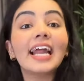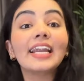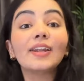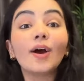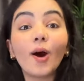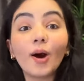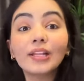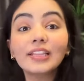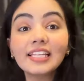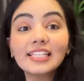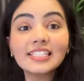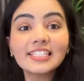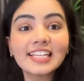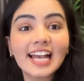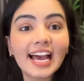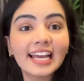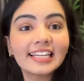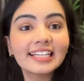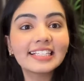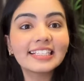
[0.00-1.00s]
and on this
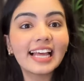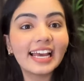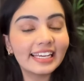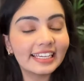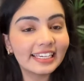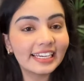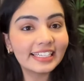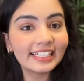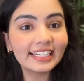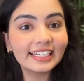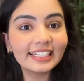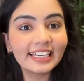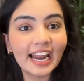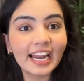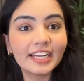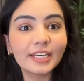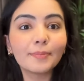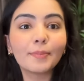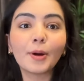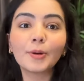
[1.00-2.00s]
channel I create
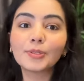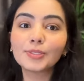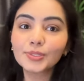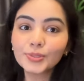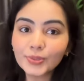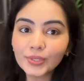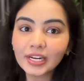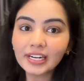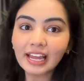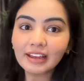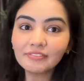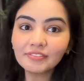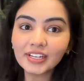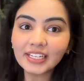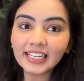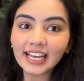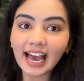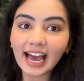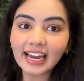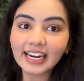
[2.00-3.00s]
content about student life
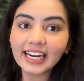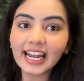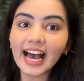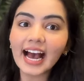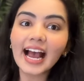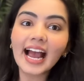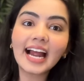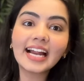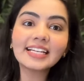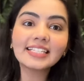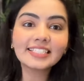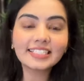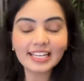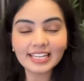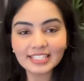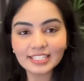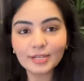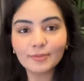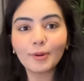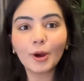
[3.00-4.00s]
in Canada and
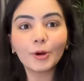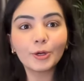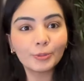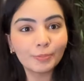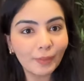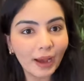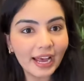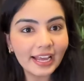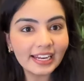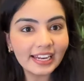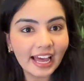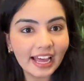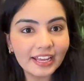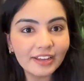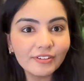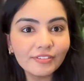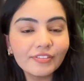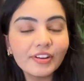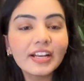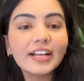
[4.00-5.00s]
just about my
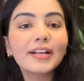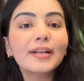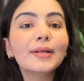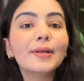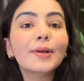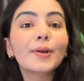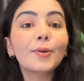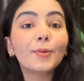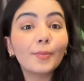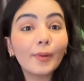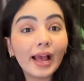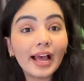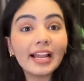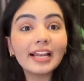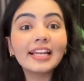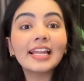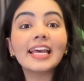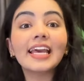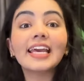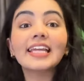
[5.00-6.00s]
life.
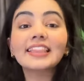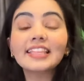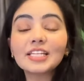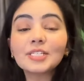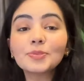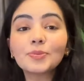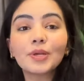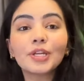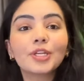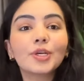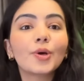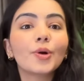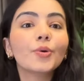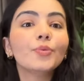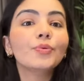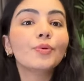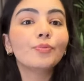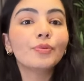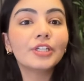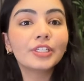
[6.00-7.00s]
Well, in this video,
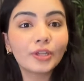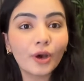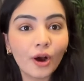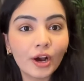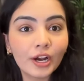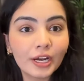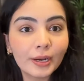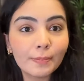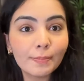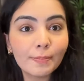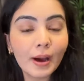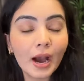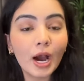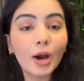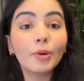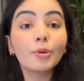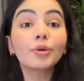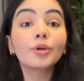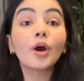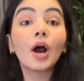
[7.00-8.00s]
we will talk
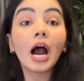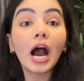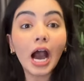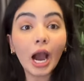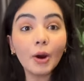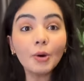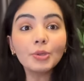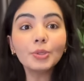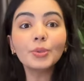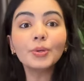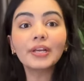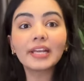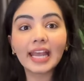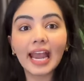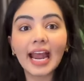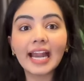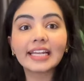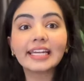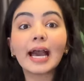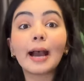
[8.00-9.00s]
about how to
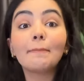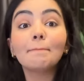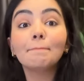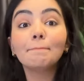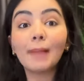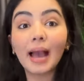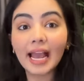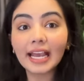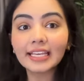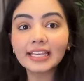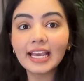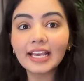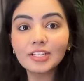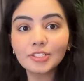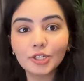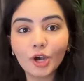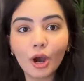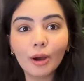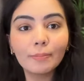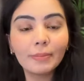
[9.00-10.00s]
get a banking
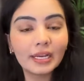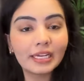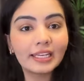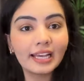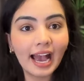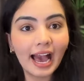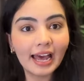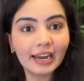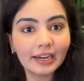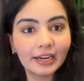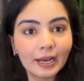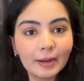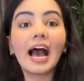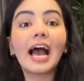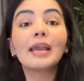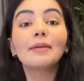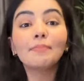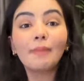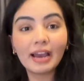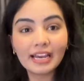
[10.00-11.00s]
job in Canada.
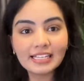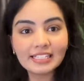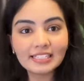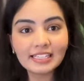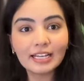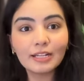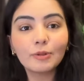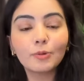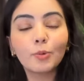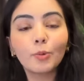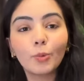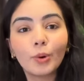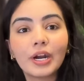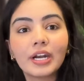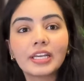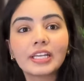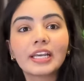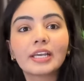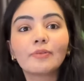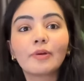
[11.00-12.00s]
I myself
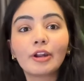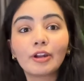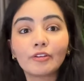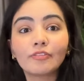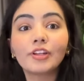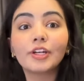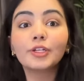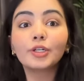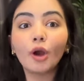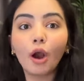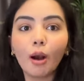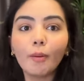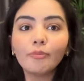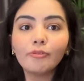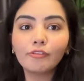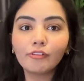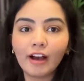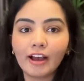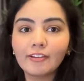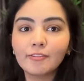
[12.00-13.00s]
work in one of the top
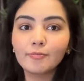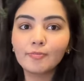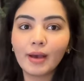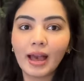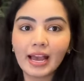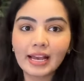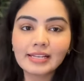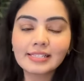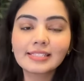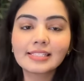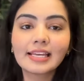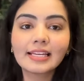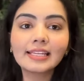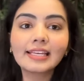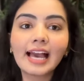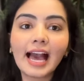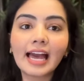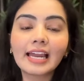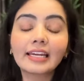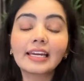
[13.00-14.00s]
5 banks in
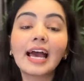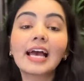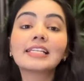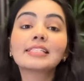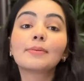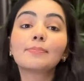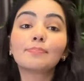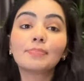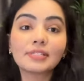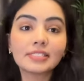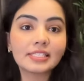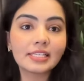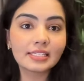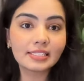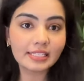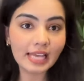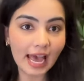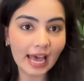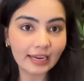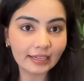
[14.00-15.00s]
Canada as a
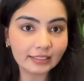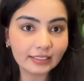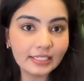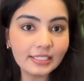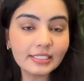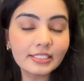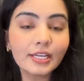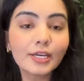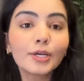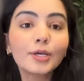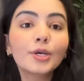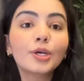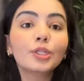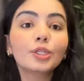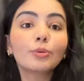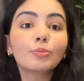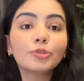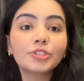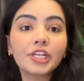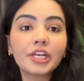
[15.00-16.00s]
business analyst.
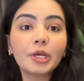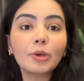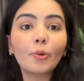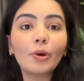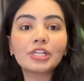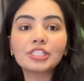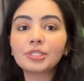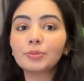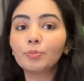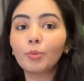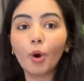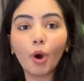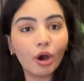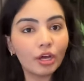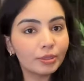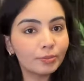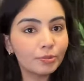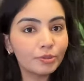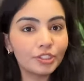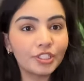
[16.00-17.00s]
तो मुझे ये क्वेश्चन
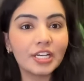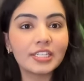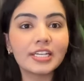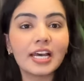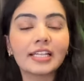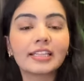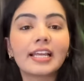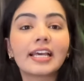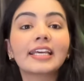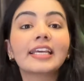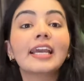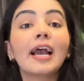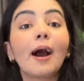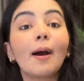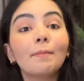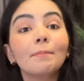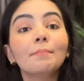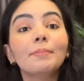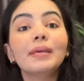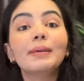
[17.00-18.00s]
बहुत पूछा जाता है कि
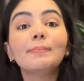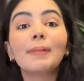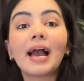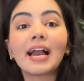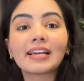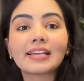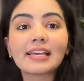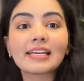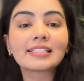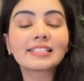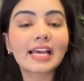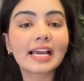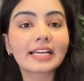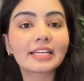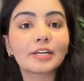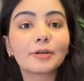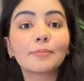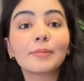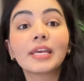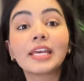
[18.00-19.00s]
हम भी बैंकिंग
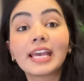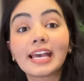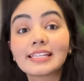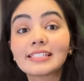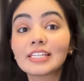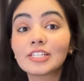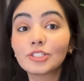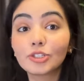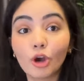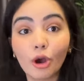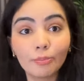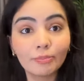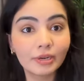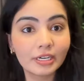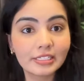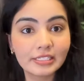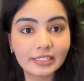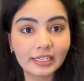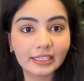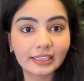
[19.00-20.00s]
सेक्टर में कैसे जॉब
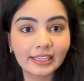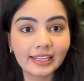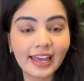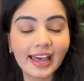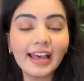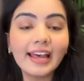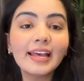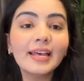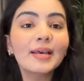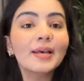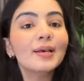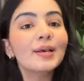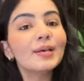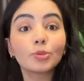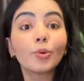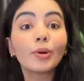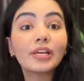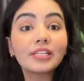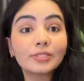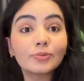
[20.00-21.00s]
कर सकते हैं
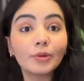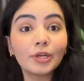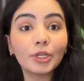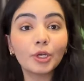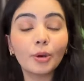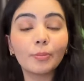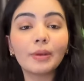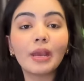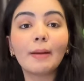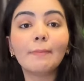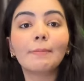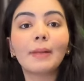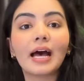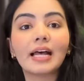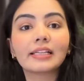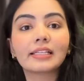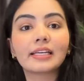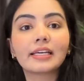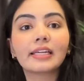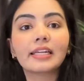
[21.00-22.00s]
तो इस वीडियो में हम
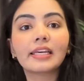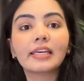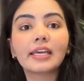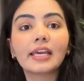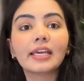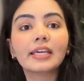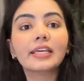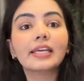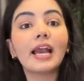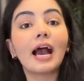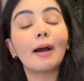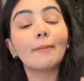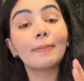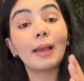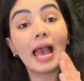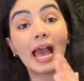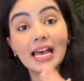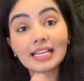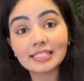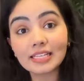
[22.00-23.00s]
बात करेंगे कि आप
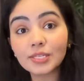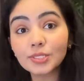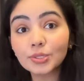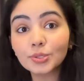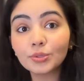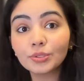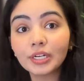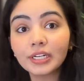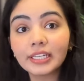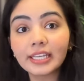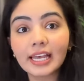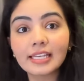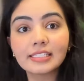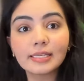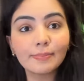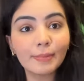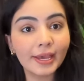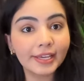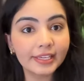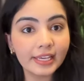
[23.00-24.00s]
एज अ स्टूडेंट
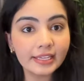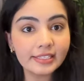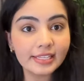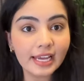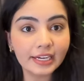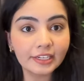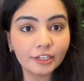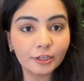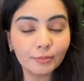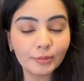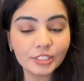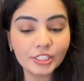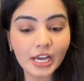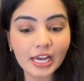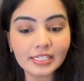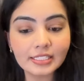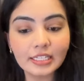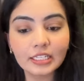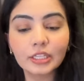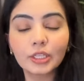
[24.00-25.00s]
कैसे बैंकिंग सेक्टर में
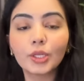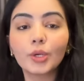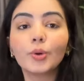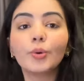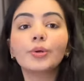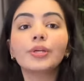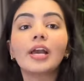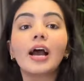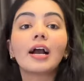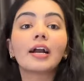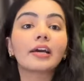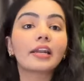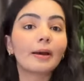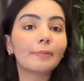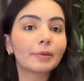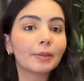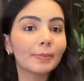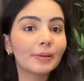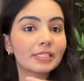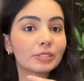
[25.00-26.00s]
जा सकते हो या अगर
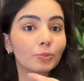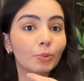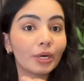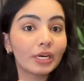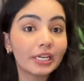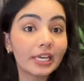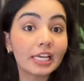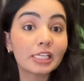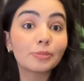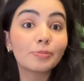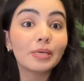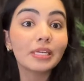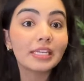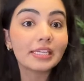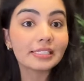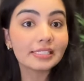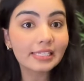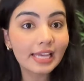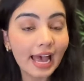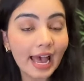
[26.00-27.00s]
आपके पास वर्क
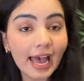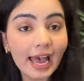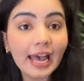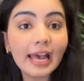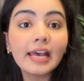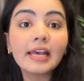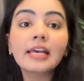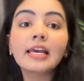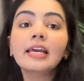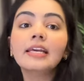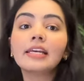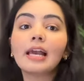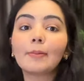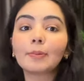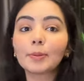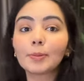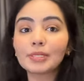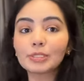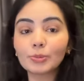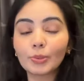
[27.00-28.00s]
एक्सपीरियंस है या
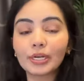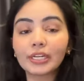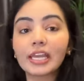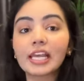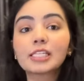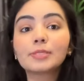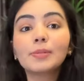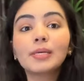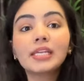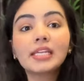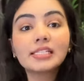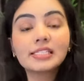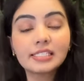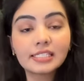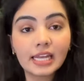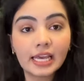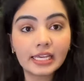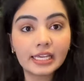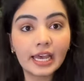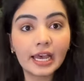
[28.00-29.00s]
आपके पास वर्क एक्सपीरियंस
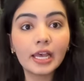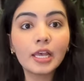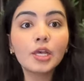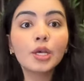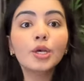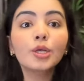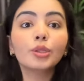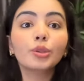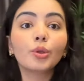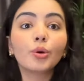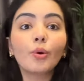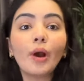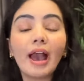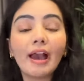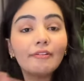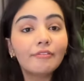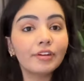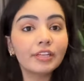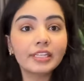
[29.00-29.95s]
नहीं है तो एवरी